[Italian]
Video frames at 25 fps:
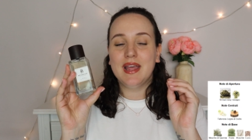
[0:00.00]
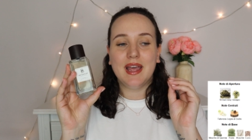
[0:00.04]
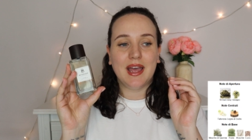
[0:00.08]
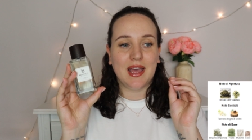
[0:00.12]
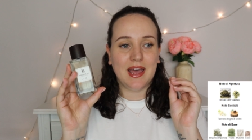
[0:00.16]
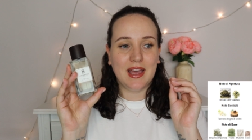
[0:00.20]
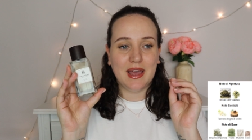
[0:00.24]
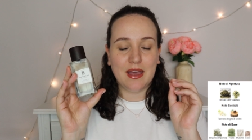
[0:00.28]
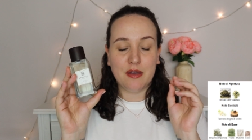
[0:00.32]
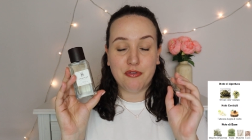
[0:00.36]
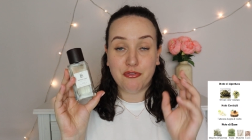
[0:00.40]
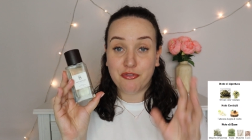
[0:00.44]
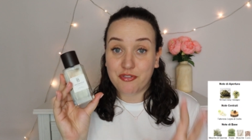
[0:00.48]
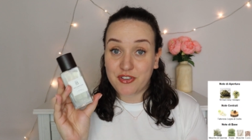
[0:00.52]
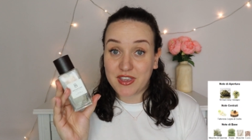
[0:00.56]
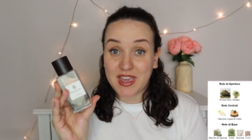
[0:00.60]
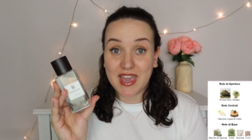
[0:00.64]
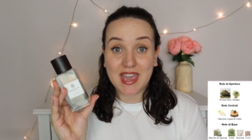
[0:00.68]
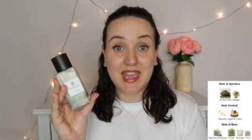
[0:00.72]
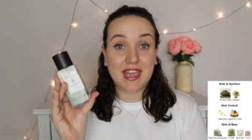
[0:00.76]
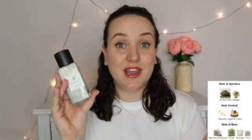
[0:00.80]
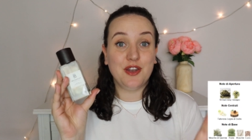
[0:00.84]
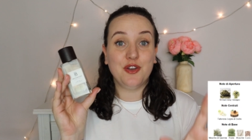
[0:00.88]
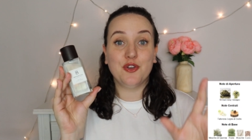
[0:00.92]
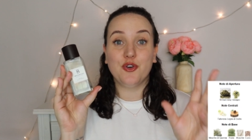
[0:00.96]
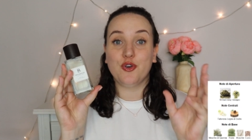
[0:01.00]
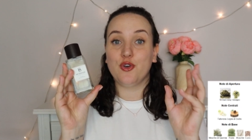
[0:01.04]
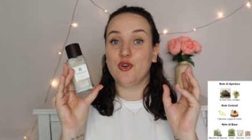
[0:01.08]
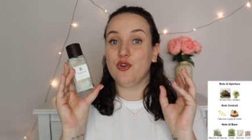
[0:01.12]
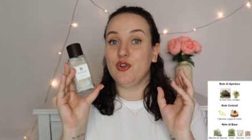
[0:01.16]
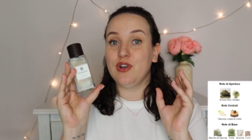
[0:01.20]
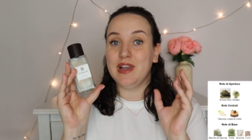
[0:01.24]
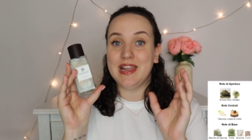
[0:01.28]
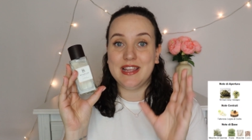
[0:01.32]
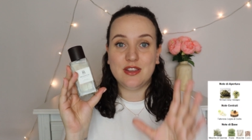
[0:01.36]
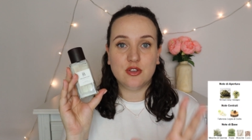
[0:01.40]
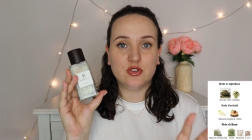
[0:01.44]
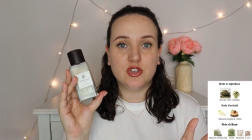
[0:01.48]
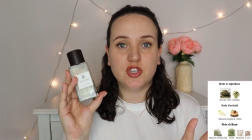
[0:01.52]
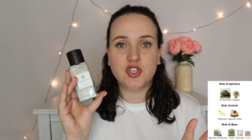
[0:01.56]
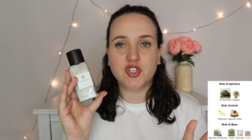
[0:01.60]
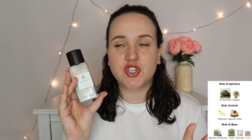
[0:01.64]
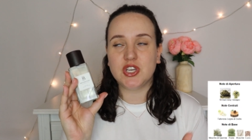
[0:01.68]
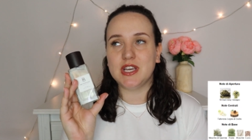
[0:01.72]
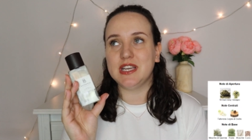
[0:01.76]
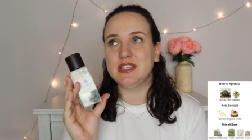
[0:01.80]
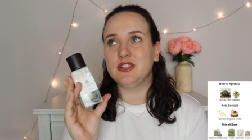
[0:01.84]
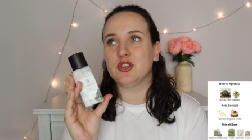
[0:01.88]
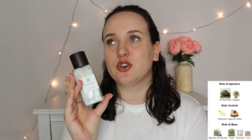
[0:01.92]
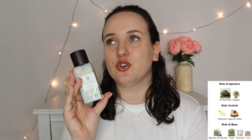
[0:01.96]
eh, fieno, legno di
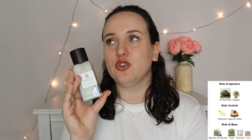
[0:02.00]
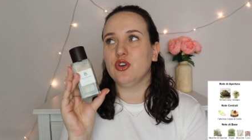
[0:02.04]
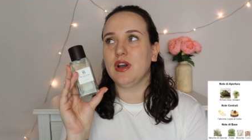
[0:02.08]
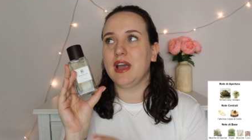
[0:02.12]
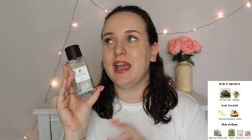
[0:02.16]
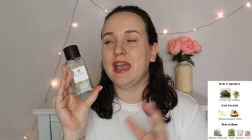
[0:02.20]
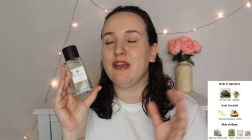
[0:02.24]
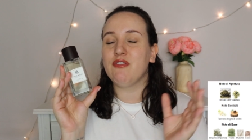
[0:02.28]
cedro.